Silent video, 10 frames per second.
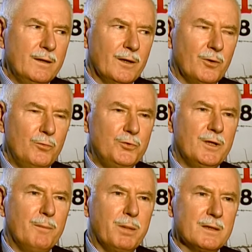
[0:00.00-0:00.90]
jako ludzi
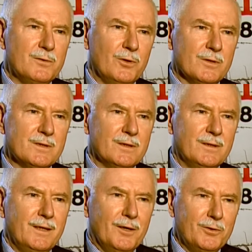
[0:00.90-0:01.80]
tam pracujących,
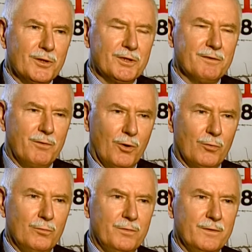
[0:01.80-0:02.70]
nie jako naszych
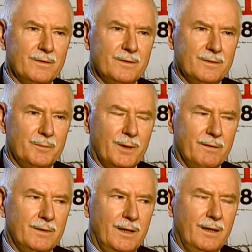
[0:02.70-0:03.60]
wrogów,
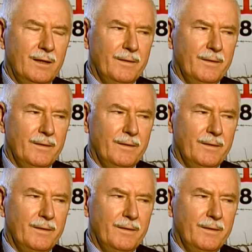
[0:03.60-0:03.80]
prawda?